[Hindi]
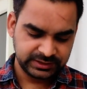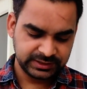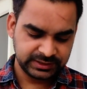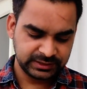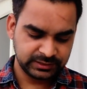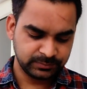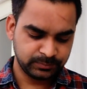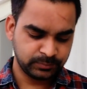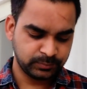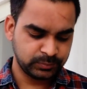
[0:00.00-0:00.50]

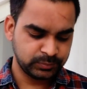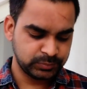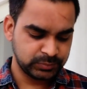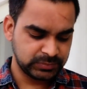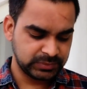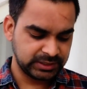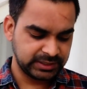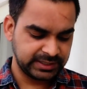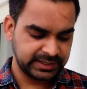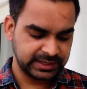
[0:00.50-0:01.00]
ये
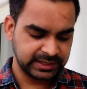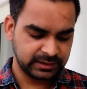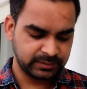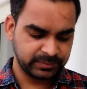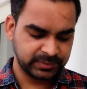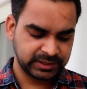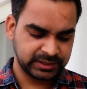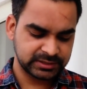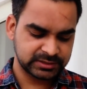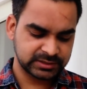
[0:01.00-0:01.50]
किया
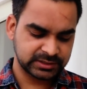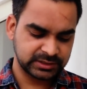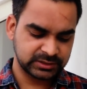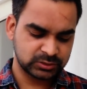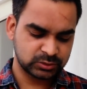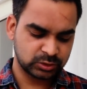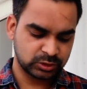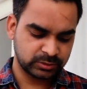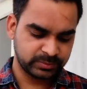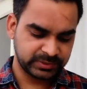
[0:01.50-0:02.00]
मैंने
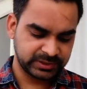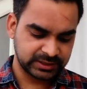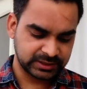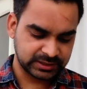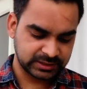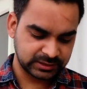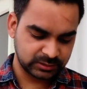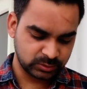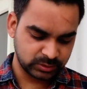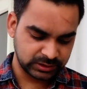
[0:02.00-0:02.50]
स्क्रीन शॉट में
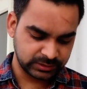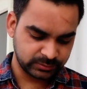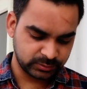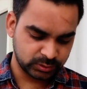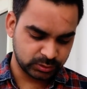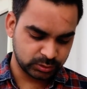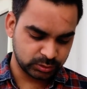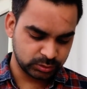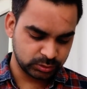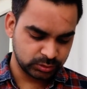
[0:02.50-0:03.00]
रखा हुआ है
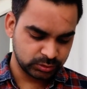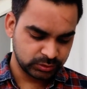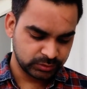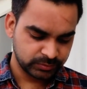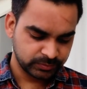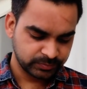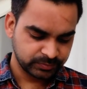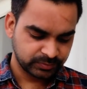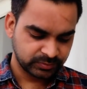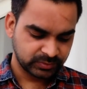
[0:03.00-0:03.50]
फ़ोटो
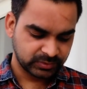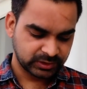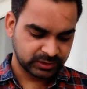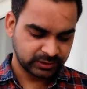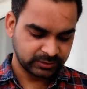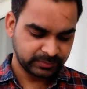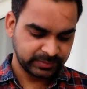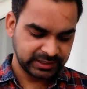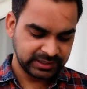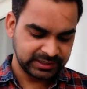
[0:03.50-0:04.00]

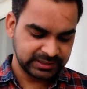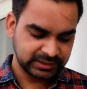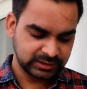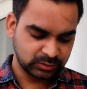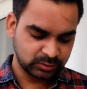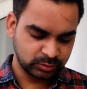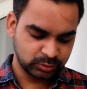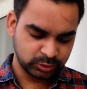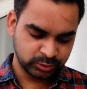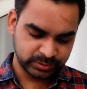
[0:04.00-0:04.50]
तो मैं
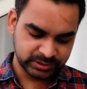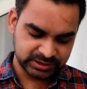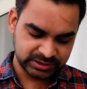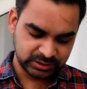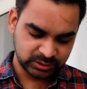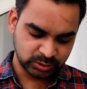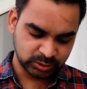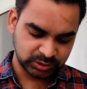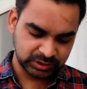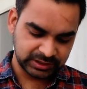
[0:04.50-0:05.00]
लेता हूँ
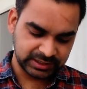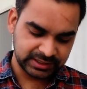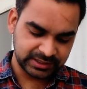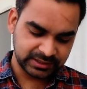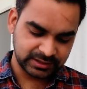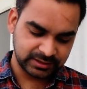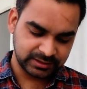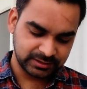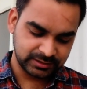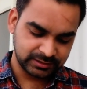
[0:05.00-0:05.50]
उर्वशी
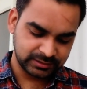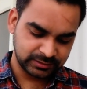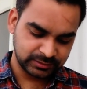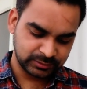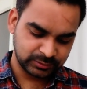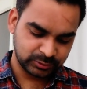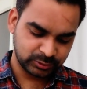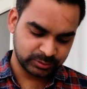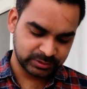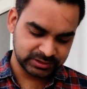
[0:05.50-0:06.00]
रोतेलेगा
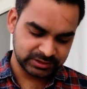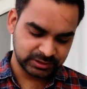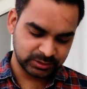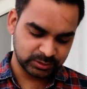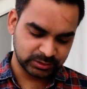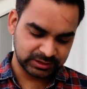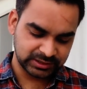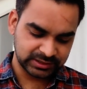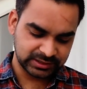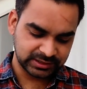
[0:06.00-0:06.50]
उर्वशी
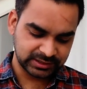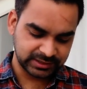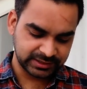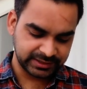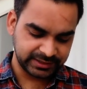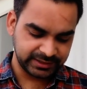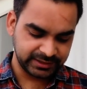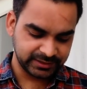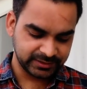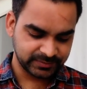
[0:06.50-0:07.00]
रोतेला आ
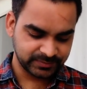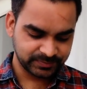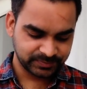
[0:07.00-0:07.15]
गई